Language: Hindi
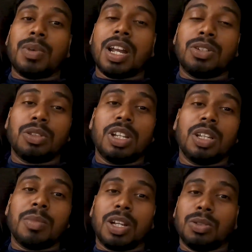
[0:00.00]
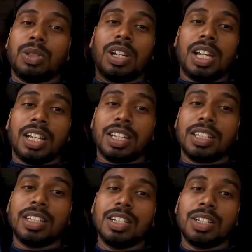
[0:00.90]
बारह ज्योतिर्लिंग में एक ज्योतिर्लिंग है
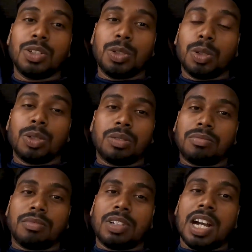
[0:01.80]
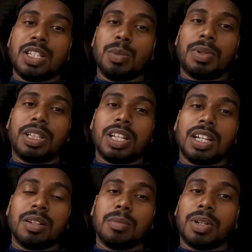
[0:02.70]
जो काशी में पड़ता
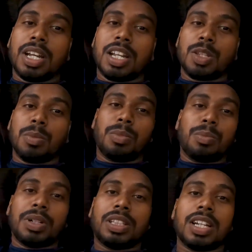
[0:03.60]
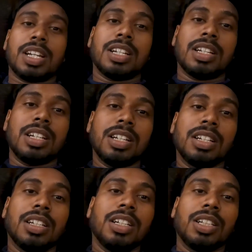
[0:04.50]
है बनारस में पड़ता है
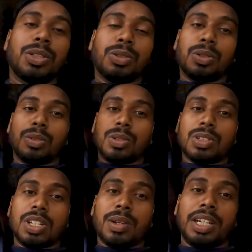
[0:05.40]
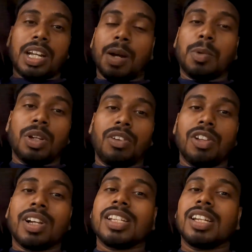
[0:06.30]
तो चलिए भाई आपको ये
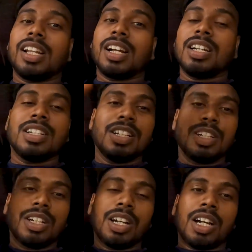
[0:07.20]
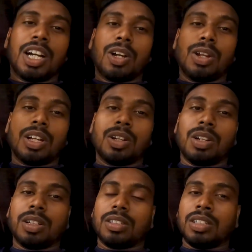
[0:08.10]
वीडियो कैसा लगा आ, गल, गल,